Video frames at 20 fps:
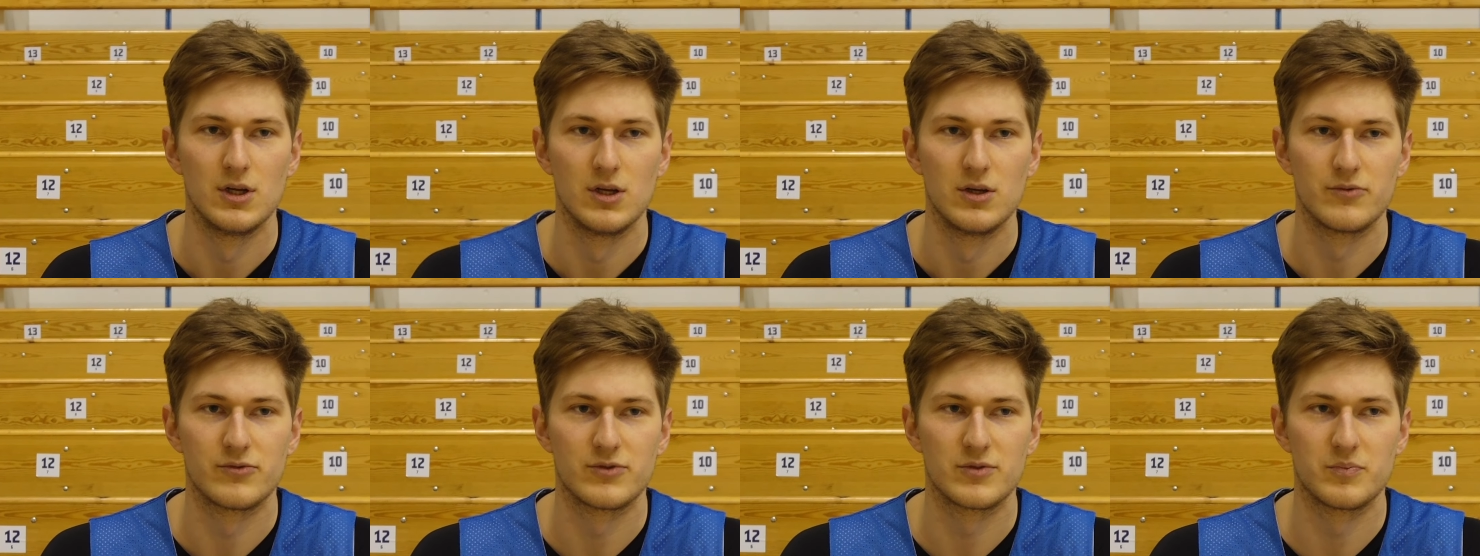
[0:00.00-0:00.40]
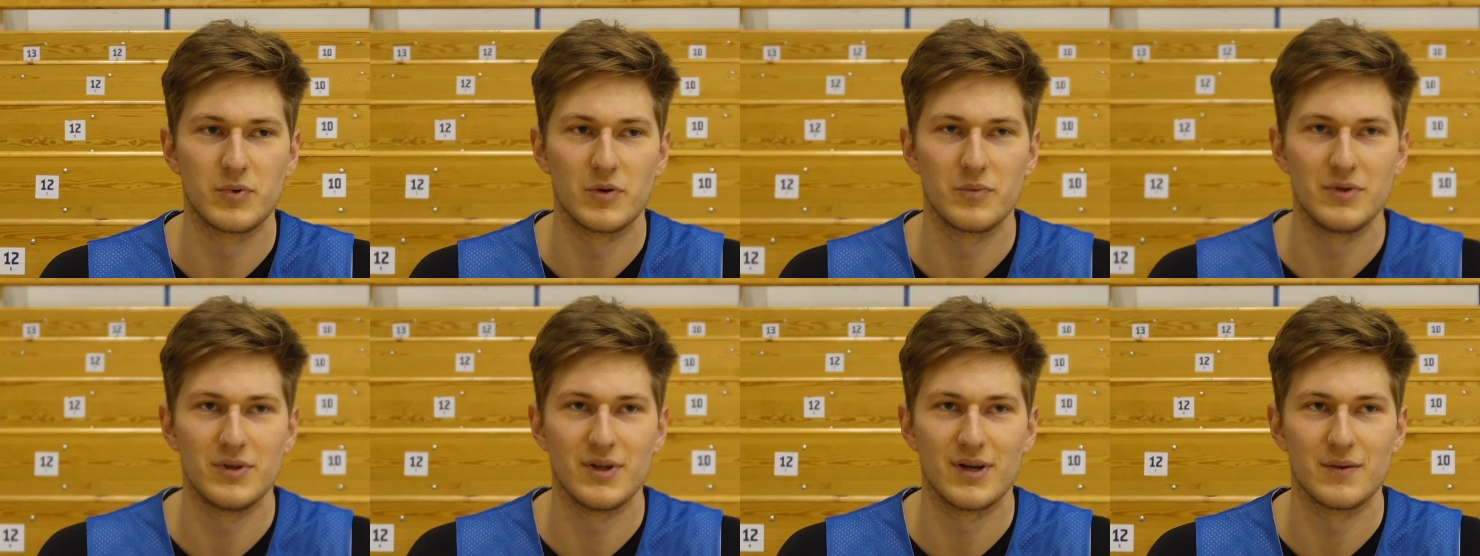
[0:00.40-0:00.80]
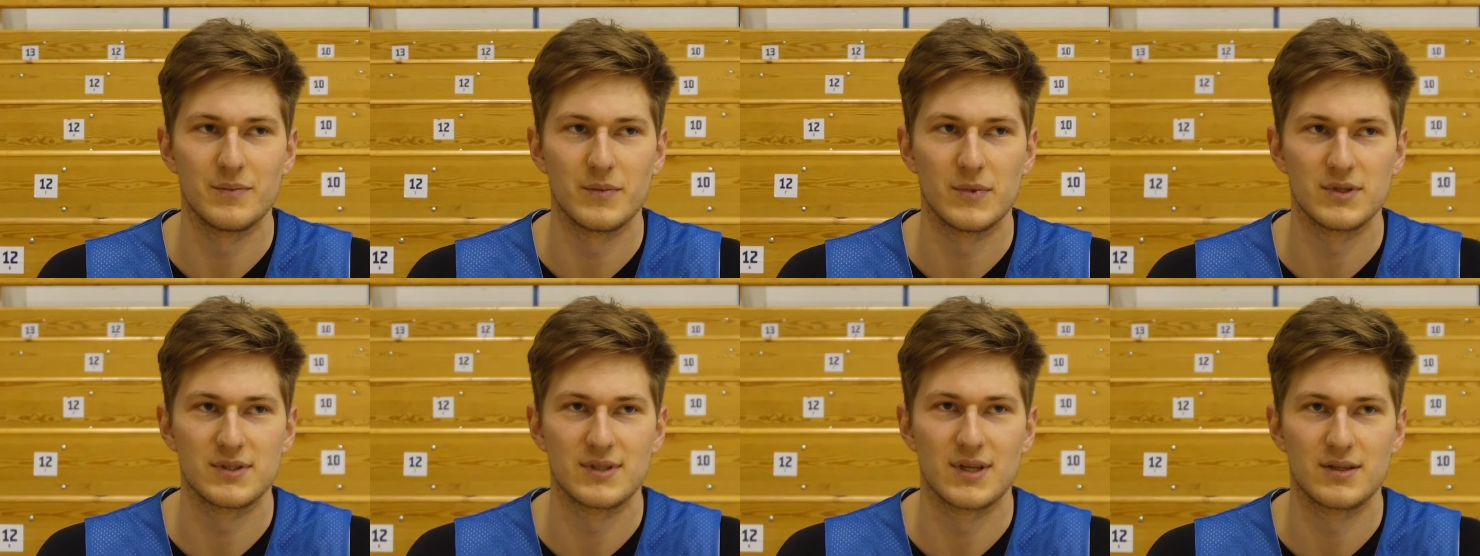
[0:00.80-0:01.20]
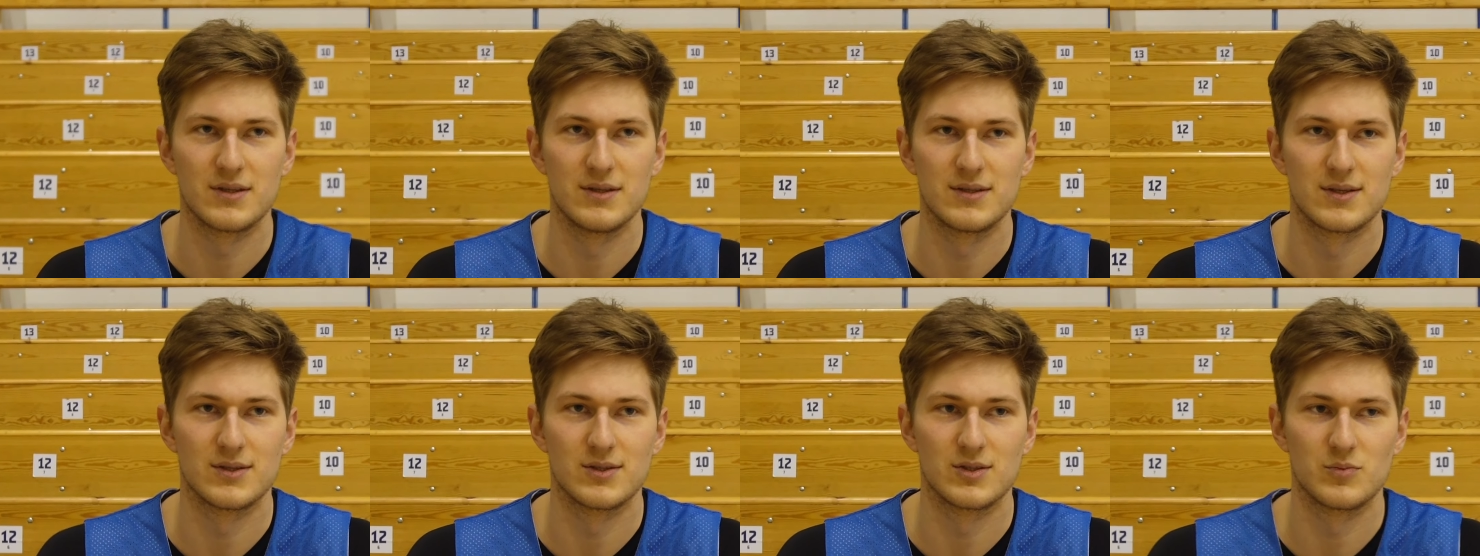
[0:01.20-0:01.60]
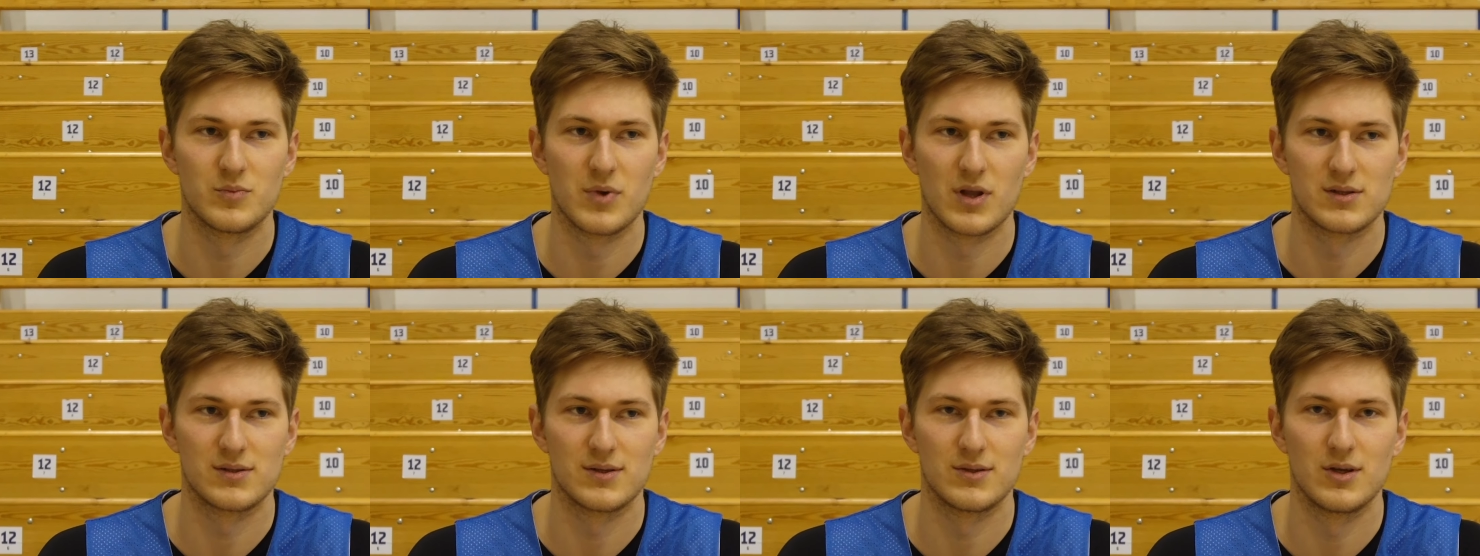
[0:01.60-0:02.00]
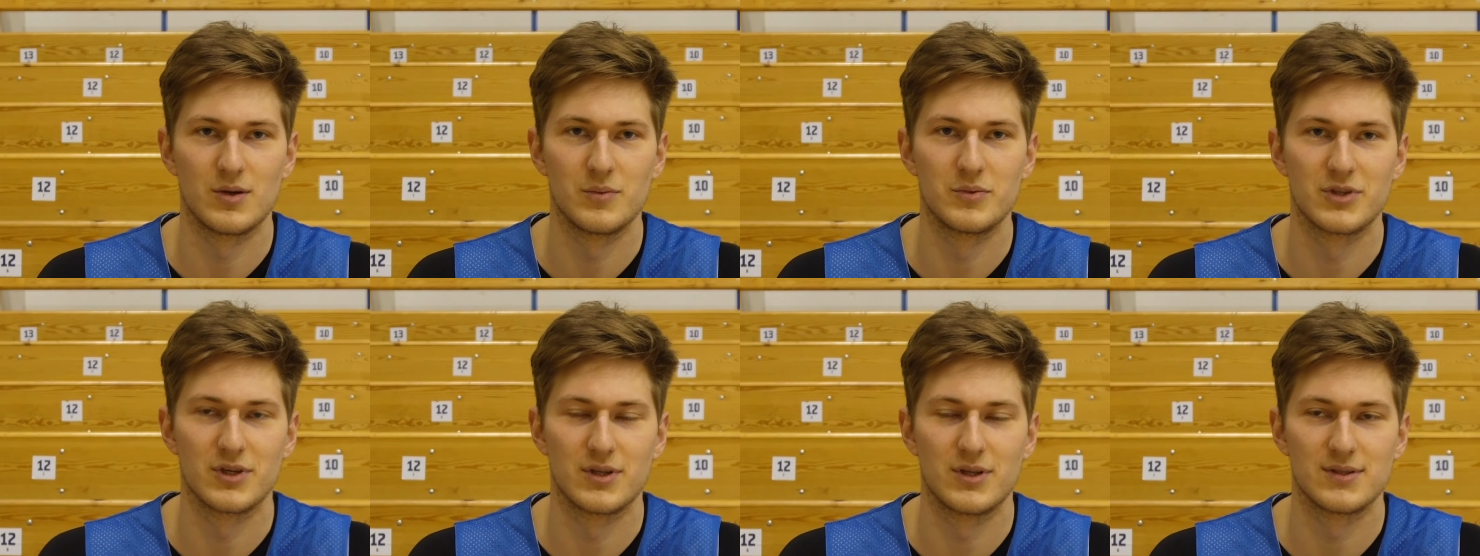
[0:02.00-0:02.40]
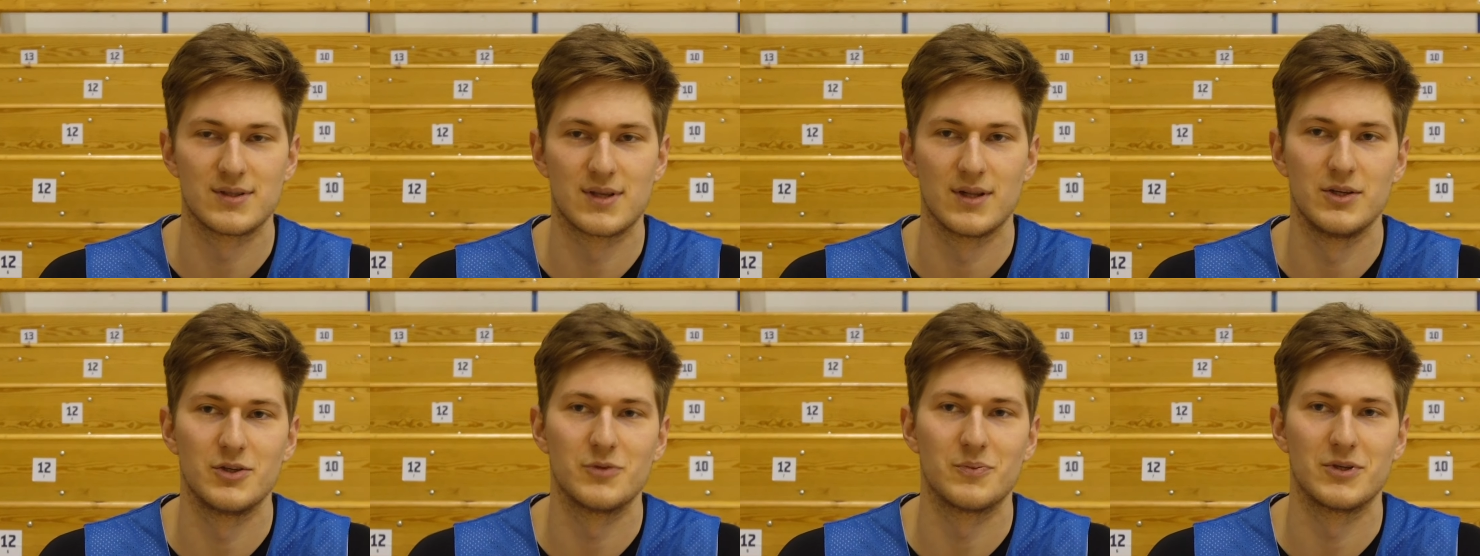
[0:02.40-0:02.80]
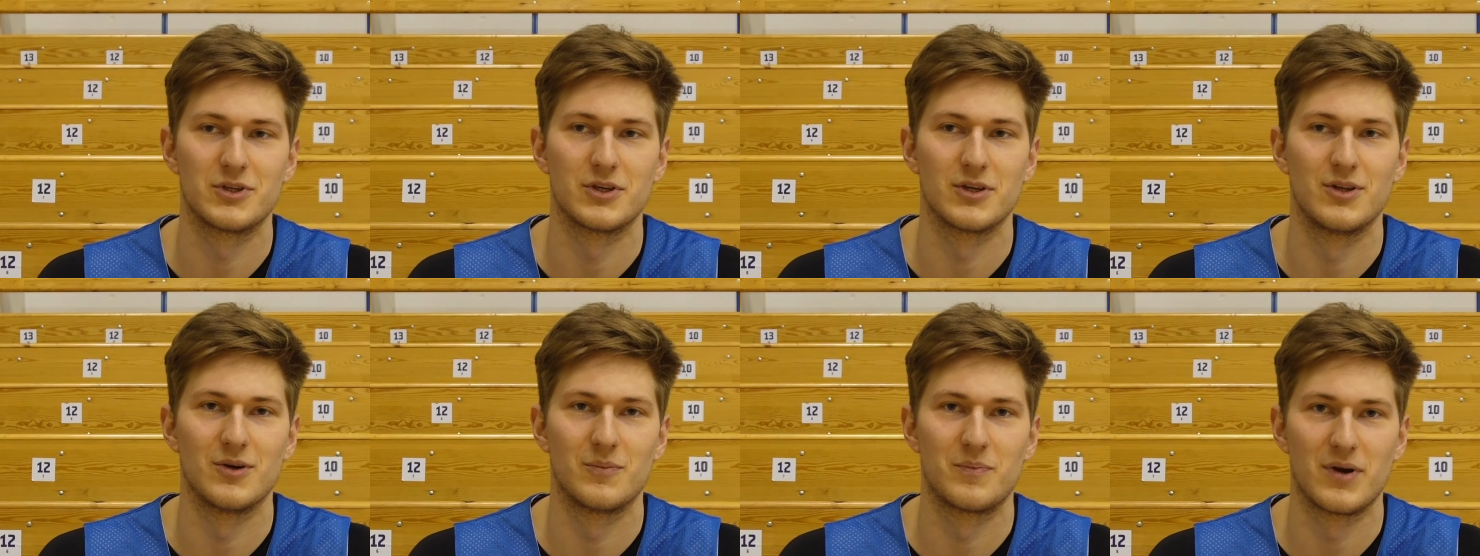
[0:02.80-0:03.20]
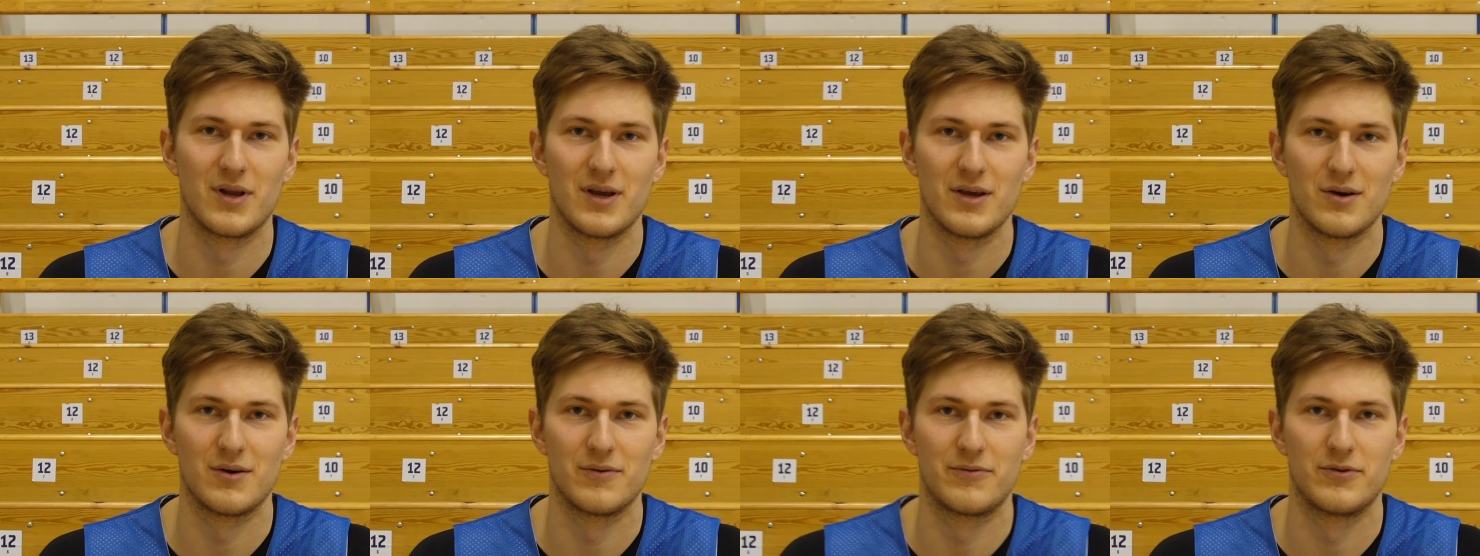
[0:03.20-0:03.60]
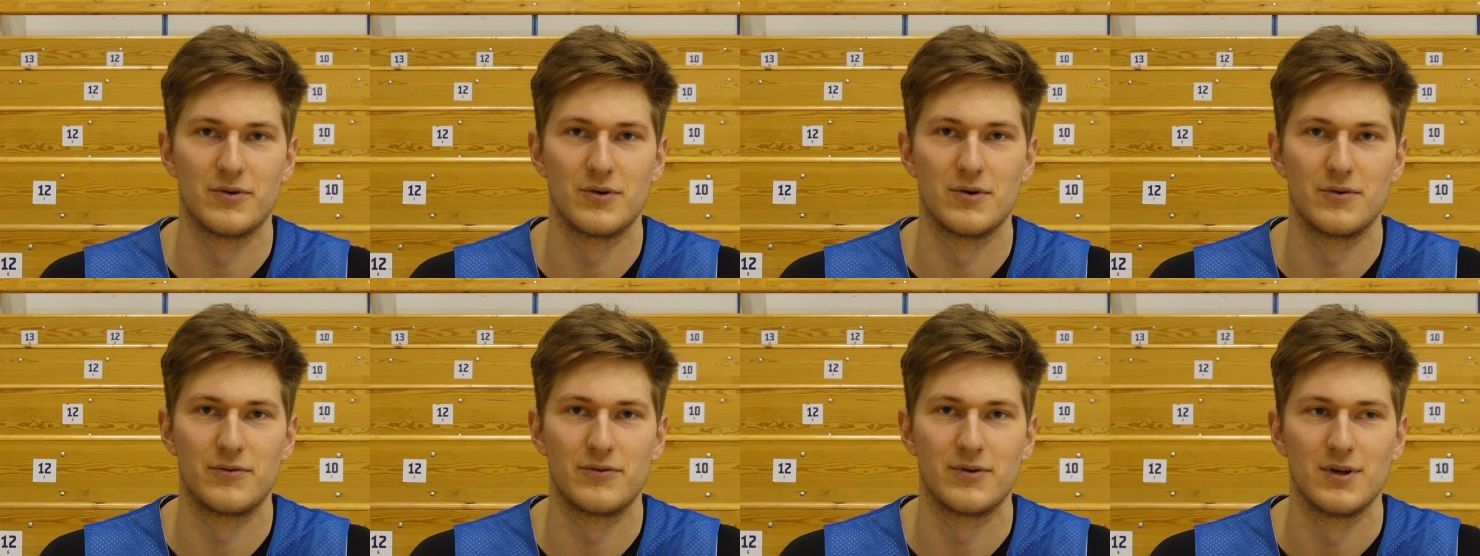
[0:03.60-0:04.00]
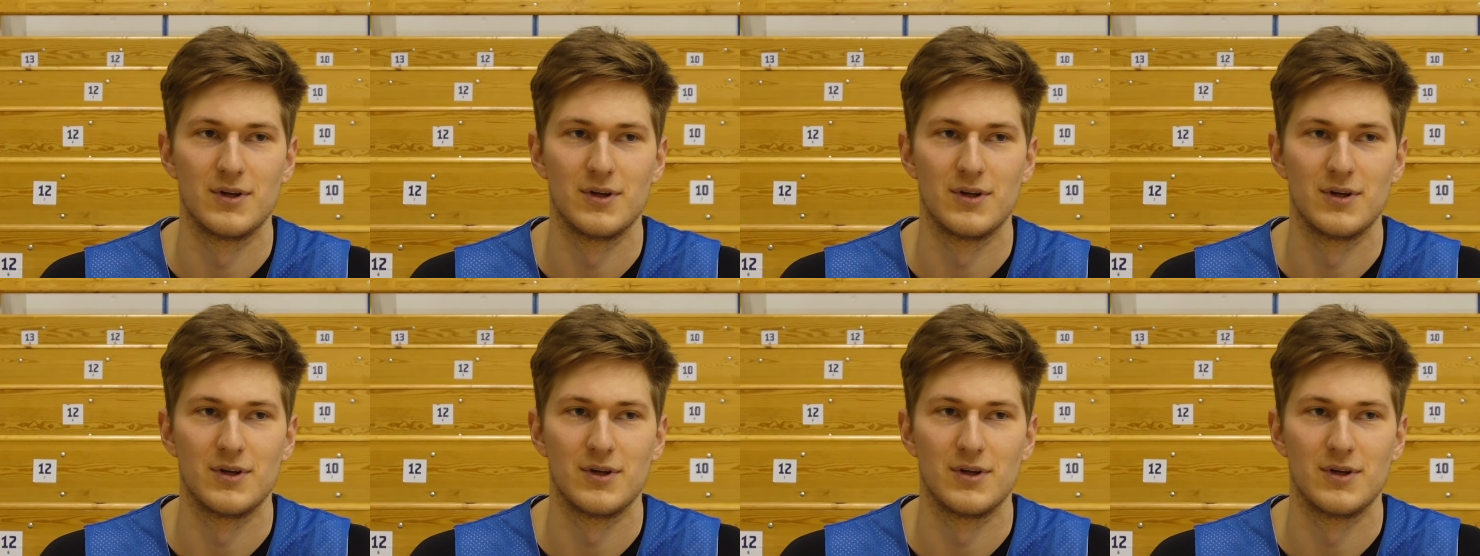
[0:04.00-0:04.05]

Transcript: Wspominam ostatni sezon bardzo dobrze, dostaliśmy się do playoffów.